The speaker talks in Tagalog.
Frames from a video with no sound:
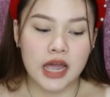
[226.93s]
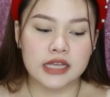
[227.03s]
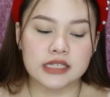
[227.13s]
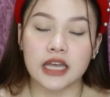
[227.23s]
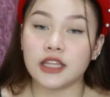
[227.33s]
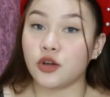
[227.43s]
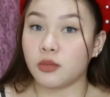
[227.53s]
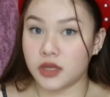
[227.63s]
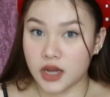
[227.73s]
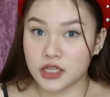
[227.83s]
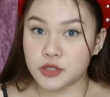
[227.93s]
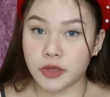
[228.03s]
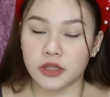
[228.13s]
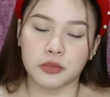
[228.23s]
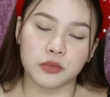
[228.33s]
Kasi nga hindi ko may
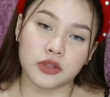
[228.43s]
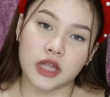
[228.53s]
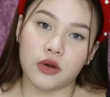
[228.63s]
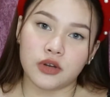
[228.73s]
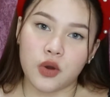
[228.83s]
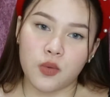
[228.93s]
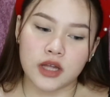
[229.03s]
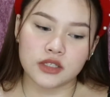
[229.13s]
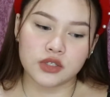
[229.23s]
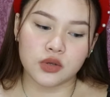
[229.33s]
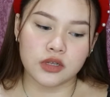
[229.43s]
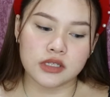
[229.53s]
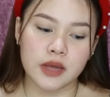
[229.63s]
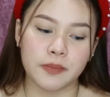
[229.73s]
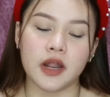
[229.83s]
expect na pupunta ako ng
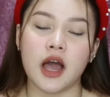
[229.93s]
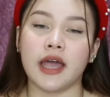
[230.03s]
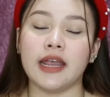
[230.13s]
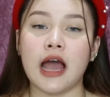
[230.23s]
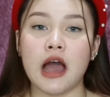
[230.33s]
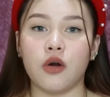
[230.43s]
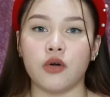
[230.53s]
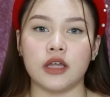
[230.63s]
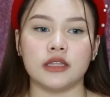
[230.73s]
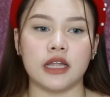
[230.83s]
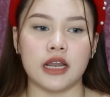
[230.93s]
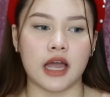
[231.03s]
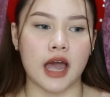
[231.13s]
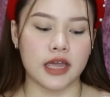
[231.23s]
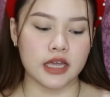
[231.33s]
Watsons. Ang pinakakailangan ko lang
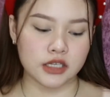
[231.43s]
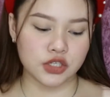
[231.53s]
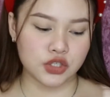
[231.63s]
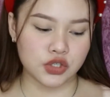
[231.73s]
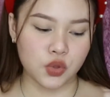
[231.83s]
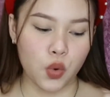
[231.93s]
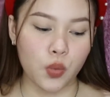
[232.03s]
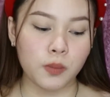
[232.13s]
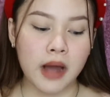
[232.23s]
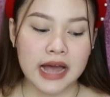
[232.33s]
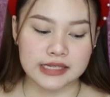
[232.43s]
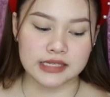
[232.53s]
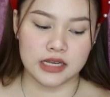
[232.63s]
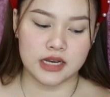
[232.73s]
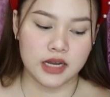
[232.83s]
talaga is tong
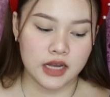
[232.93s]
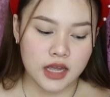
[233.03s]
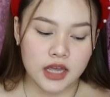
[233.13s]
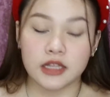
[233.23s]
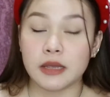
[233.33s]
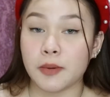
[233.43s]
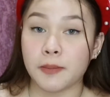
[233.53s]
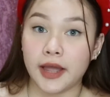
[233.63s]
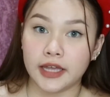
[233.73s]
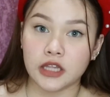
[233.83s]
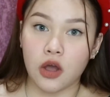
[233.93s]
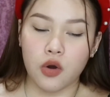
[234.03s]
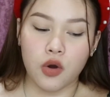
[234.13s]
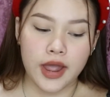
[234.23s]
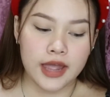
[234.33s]
mask na ipapakita
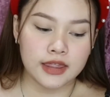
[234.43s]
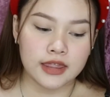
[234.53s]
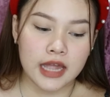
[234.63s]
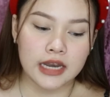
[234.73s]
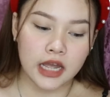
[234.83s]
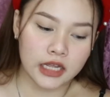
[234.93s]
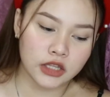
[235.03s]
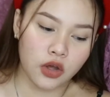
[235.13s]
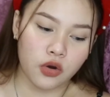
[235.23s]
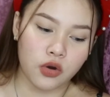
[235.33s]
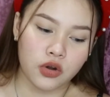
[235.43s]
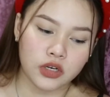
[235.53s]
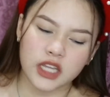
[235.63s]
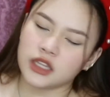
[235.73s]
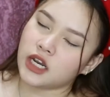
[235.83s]
ko. And then, nakita ko,
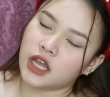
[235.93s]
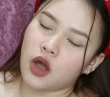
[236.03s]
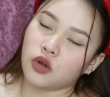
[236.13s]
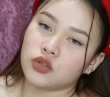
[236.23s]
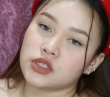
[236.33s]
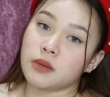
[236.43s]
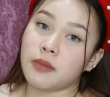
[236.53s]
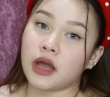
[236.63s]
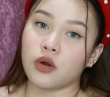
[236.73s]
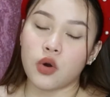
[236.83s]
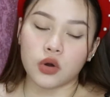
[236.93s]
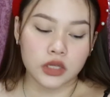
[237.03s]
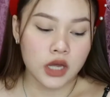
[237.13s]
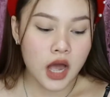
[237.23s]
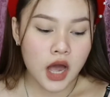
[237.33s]
na naintriga ako dun sa
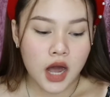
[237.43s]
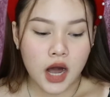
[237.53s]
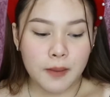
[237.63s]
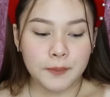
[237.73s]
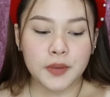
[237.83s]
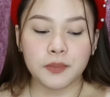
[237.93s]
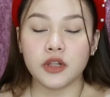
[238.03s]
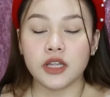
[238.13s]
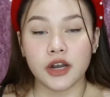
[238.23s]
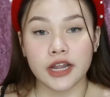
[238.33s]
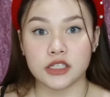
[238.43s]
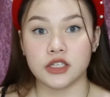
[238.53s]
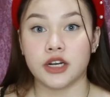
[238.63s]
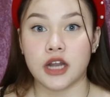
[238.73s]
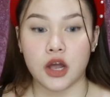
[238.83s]
bagong um, people
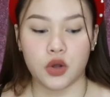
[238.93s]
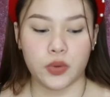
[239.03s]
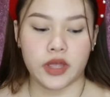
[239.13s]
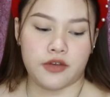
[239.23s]
eraser ng Quick